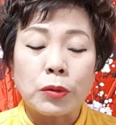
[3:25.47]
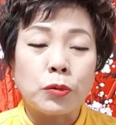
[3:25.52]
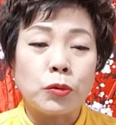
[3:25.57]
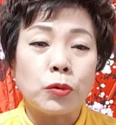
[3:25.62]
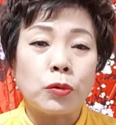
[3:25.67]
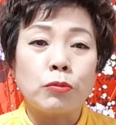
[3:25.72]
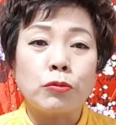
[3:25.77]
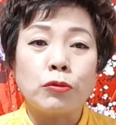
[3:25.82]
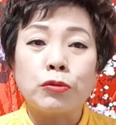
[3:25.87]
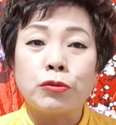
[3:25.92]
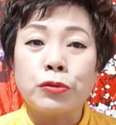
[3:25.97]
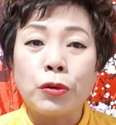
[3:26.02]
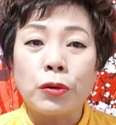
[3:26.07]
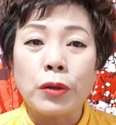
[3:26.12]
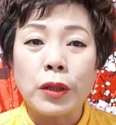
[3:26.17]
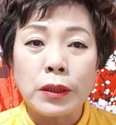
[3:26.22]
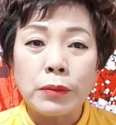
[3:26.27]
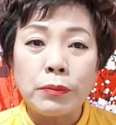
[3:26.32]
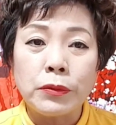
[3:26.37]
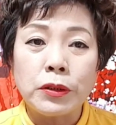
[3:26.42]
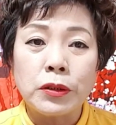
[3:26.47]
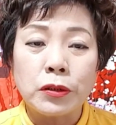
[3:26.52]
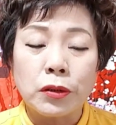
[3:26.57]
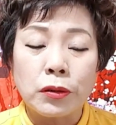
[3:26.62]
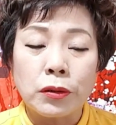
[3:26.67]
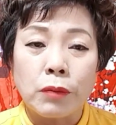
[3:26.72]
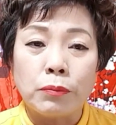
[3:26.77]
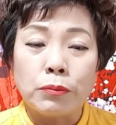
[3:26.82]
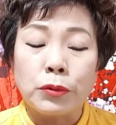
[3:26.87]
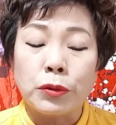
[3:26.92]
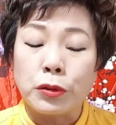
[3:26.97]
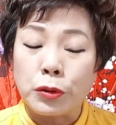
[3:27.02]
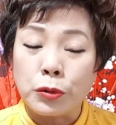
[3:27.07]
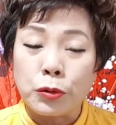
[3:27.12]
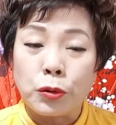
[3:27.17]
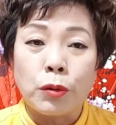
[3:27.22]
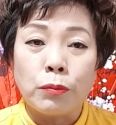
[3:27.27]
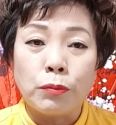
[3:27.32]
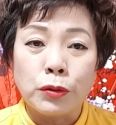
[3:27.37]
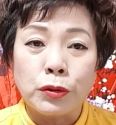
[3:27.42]
조금 구설에 힘드셨던 분들
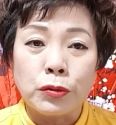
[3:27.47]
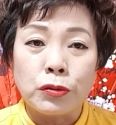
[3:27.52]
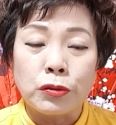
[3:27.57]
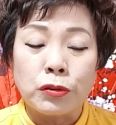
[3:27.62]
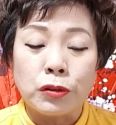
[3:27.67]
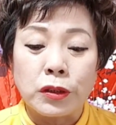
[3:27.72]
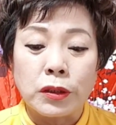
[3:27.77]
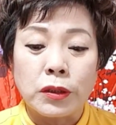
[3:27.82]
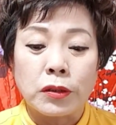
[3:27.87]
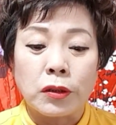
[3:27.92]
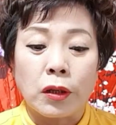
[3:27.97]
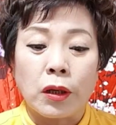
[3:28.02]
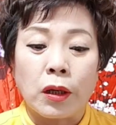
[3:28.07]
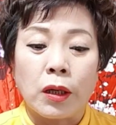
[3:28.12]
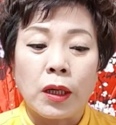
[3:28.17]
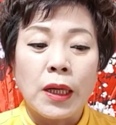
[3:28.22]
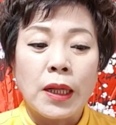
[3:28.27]
이런 분들 있어요.